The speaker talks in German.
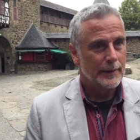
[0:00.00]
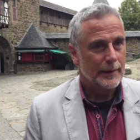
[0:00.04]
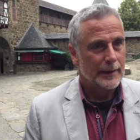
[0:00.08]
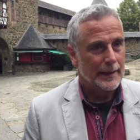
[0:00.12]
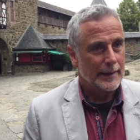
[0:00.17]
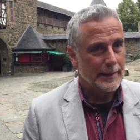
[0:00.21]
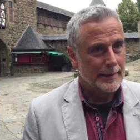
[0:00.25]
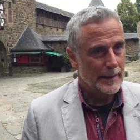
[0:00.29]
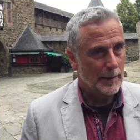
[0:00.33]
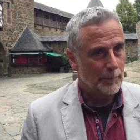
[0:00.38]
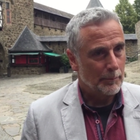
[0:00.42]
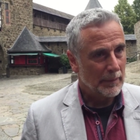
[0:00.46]

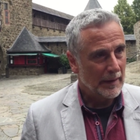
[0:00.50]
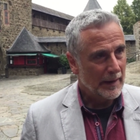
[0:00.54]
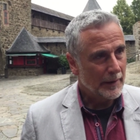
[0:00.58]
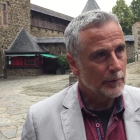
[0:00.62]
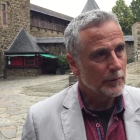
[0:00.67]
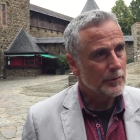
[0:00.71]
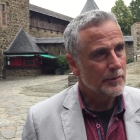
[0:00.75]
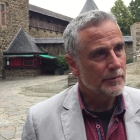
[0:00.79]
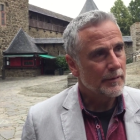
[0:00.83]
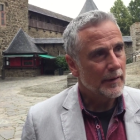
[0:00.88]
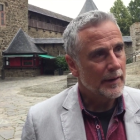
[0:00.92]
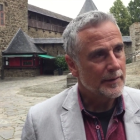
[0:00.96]
in der
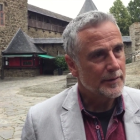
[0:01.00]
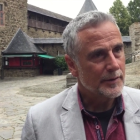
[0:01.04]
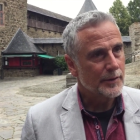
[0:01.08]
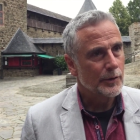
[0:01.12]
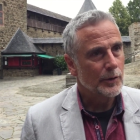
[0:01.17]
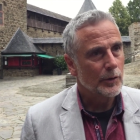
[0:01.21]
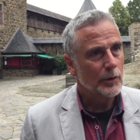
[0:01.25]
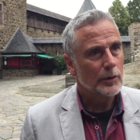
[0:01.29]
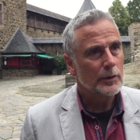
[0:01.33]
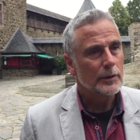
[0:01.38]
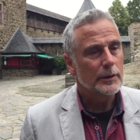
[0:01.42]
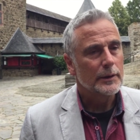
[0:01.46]
Planungsphase
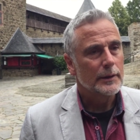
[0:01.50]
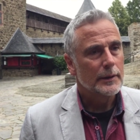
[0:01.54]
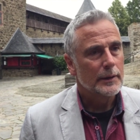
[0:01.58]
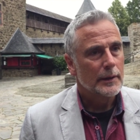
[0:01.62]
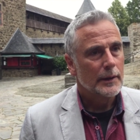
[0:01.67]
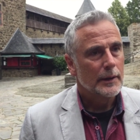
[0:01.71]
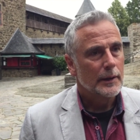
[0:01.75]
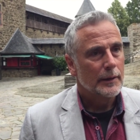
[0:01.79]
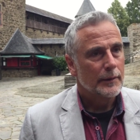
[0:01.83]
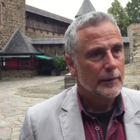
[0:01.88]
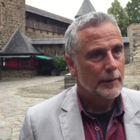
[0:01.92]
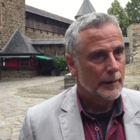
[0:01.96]
noch.
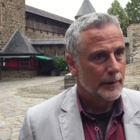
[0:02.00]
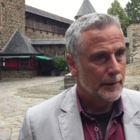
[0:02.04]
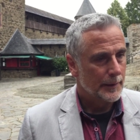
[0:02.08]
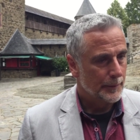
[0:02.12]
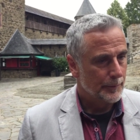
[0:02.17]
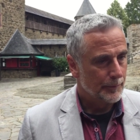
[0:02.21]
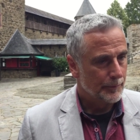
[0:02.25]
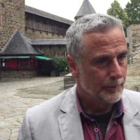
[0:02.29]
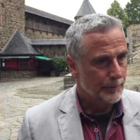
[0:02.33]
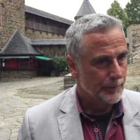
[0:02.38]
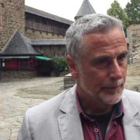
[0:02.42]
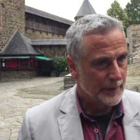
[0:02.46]

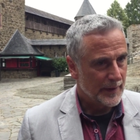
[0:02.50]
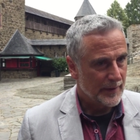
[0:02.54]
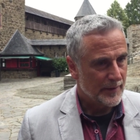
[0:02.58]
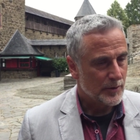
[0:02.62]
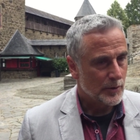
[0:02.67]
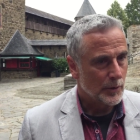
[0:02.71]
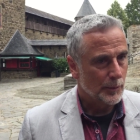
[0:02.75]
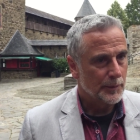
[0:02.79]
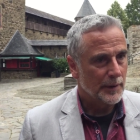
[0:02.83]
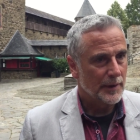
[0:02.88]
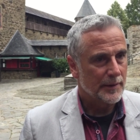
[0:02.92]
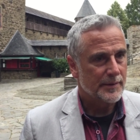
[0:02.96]
Ähm, jetzt
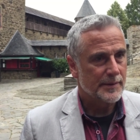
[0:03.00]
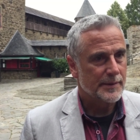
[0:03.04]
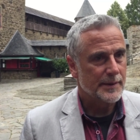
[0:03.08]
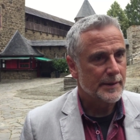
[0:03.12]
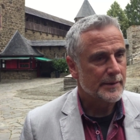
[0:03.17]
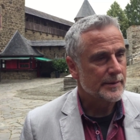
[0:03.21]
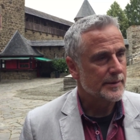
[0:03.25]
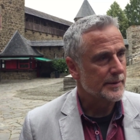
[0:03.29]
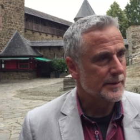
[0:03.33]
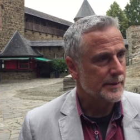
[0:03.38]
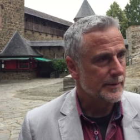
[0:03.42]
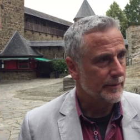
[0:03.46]
kommt als
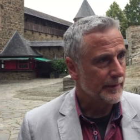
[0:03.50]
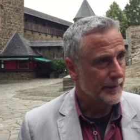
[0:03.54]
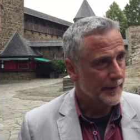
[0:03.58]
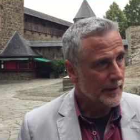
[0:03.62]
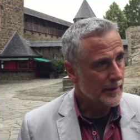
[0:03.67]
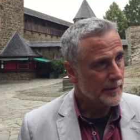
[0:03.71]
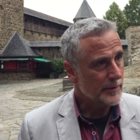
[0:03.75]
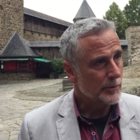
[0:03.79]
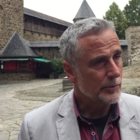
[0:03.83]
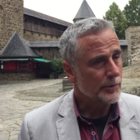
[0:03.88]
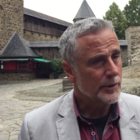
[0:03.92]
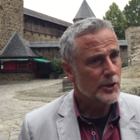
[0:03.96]
nächstes die
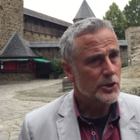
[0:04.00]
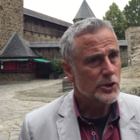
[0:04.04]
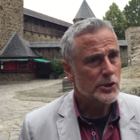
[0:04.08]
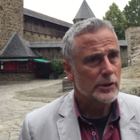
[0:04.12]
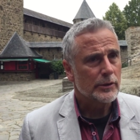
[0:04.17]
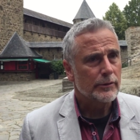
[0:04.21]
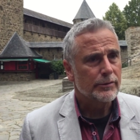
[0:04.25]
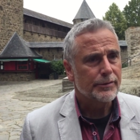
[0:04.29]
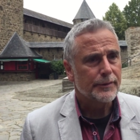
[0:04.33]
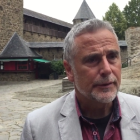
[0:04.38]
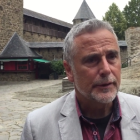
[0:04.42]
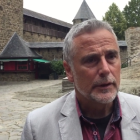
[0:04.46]

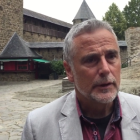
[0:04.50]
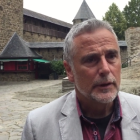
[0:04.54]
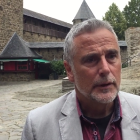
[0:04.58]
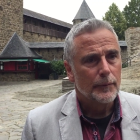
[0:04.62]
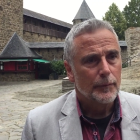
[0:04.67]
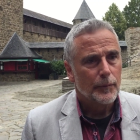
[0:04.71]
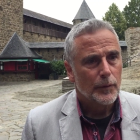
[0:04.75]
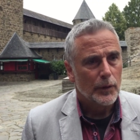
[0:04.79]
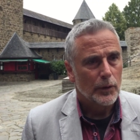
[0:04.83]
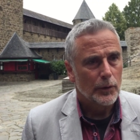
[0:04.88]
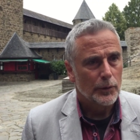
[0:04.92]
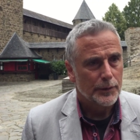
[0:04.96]
Vertragsunterschrift.
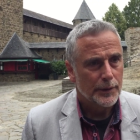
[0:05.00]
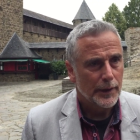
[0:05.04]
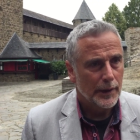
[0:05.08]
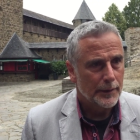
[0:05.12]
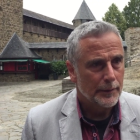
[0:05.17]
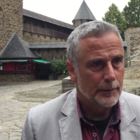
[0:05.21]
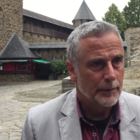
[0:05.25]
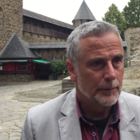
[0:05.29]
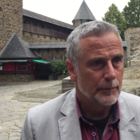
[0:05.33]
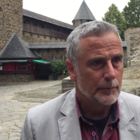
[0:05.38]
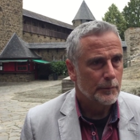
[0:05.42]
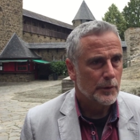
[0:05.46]
Und
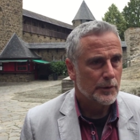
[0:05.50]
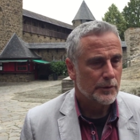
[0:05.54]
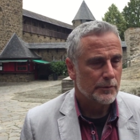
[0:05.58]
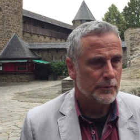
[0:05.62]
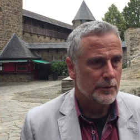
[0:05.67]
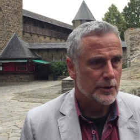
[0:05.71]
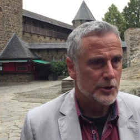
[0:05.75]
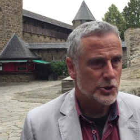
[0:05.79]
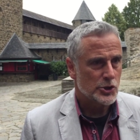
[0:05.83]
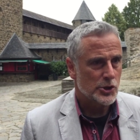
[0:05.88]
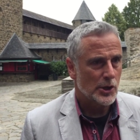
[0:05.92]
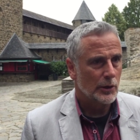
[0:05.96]
dann müssen
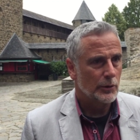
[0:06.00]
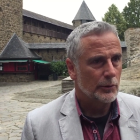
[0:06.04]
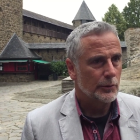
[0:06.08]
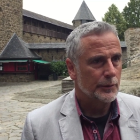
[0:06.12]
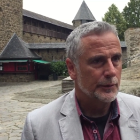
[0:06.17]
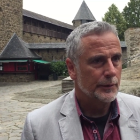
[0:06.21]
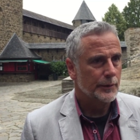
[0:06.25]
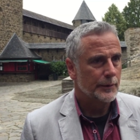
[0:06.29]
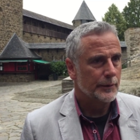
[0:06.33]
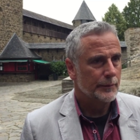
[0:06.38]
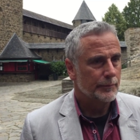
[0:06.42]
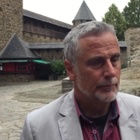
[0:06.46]
wir
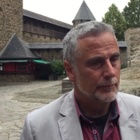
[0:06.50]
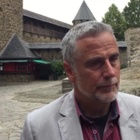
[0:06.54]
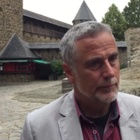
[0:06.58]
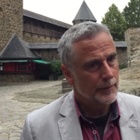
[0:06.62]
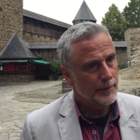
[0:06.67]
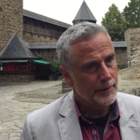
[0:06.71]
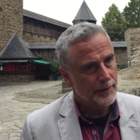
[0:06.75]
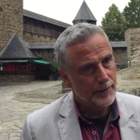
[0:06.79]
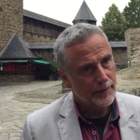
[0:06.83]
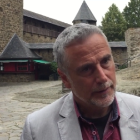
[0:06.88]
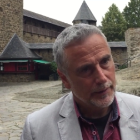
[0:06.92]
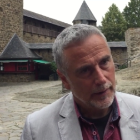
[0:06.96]
schauen,
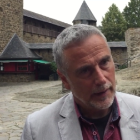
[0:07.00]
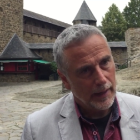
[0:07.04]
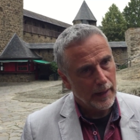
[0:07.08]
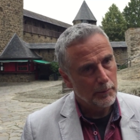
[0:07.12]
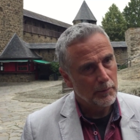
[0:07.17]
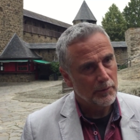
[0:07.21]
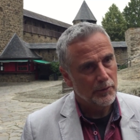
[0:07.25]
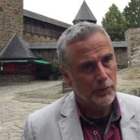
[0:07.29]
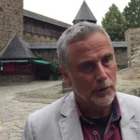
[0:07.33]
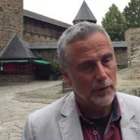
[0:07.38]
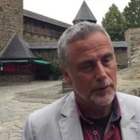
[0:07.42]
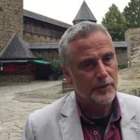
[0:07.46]
ich
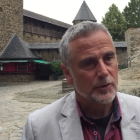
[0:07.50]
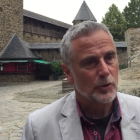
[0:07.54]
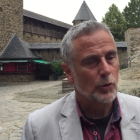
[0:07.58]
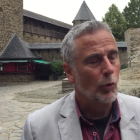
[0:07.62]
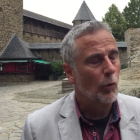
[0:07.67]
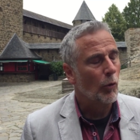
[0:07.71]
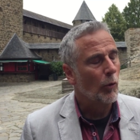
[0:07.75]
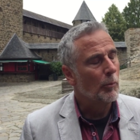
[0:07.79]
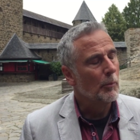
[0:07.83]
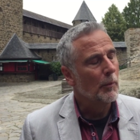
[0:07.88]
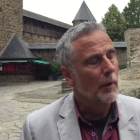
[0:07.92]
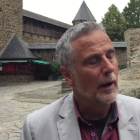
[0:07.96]
habe so als
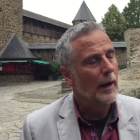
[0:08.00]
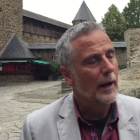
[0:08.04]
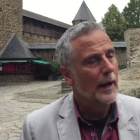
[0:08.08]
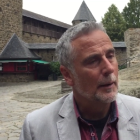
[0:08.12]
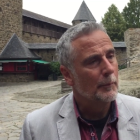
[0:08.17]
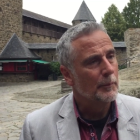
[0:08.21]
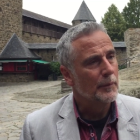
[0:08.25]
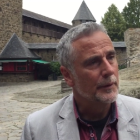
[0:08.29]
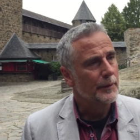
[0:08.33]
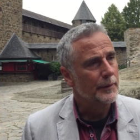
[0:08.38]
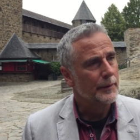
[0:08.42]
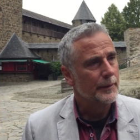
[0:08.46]
groben
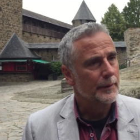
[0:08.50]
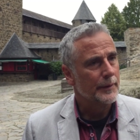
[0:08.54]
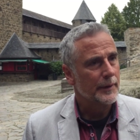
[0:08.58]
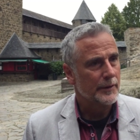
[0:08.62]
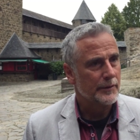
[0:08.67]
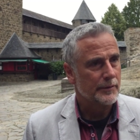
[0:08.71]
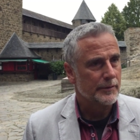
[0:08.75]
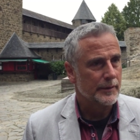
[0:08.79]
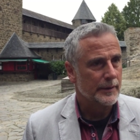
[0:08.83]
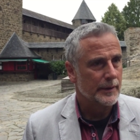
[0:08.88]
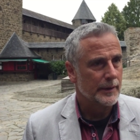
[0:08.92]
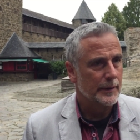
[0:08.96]
Rahmen,
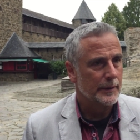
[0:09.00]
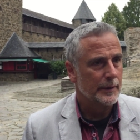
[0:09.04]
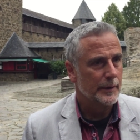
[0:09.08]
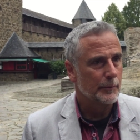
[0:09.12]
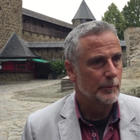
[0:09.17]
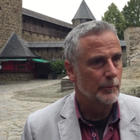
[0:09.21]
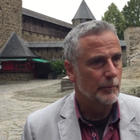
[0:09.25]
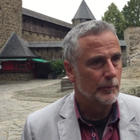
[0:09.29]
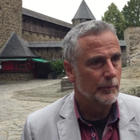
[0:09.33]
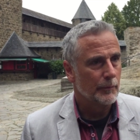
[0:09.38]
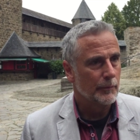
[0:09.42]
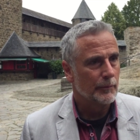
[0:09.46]
dass wir
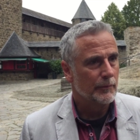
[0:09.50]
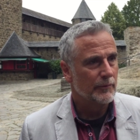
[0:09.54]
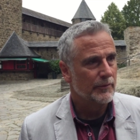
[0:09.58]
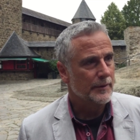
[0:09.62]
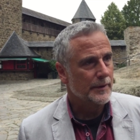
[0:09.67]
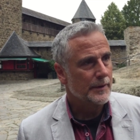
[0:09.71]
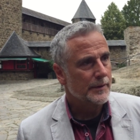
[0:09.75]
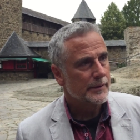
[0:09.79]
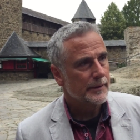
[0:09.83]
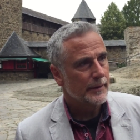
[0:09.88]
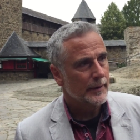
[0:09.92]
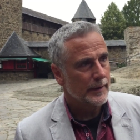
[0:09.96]
im
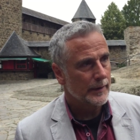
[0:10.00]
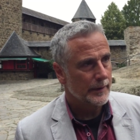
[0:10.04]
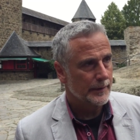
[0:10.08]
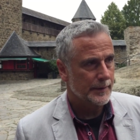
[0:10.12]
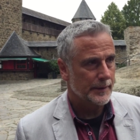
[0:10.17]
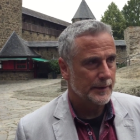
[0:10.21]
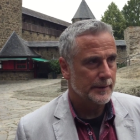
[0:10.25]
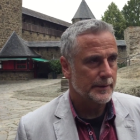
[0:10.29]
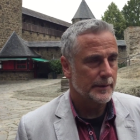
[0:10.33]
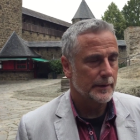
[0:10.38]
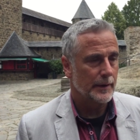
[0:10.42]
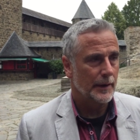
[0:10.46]
Winter
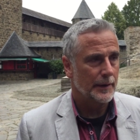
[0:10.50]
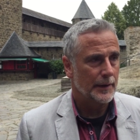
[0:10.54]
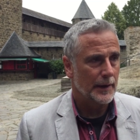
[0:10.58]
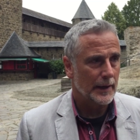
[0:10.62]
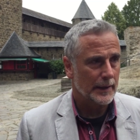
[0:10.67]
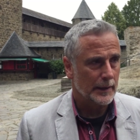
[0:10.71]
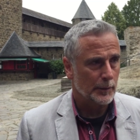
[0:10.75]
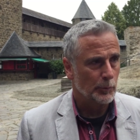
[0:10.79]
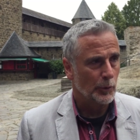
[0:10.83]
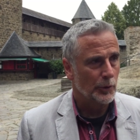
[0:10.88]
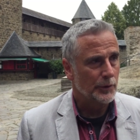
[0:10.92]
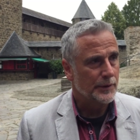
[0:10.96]
diese
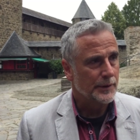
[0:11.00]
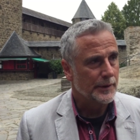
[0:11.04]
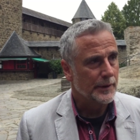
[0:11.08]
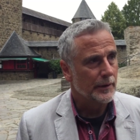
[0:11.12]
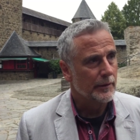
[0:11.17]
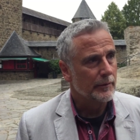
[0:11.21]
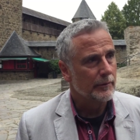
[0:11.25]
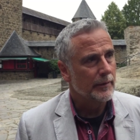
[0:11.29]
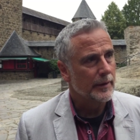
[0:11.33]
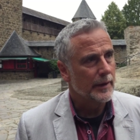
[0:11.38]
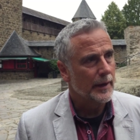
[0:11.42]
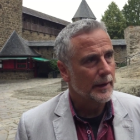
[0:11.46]
Anlage
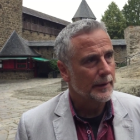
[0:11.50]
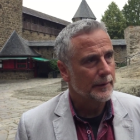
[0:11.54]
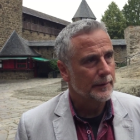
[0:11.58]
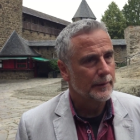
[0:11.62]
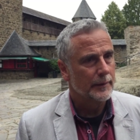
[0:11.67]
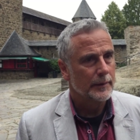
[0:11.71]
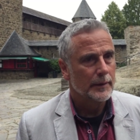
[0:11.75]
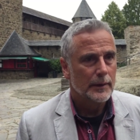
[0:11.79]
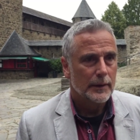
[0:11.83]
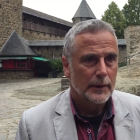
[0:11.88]
montieren werden,